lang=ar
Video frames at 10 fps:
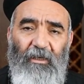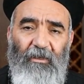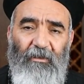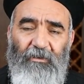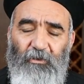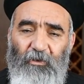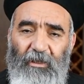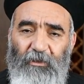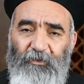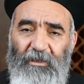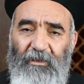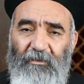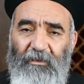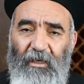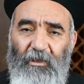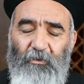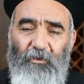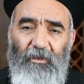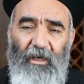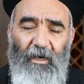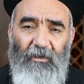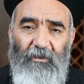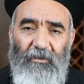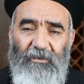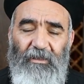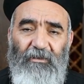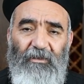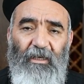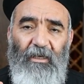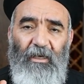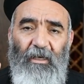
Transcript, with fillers: خلاص كل اللي فات ده انتهى وكل عار الخطيه انتهى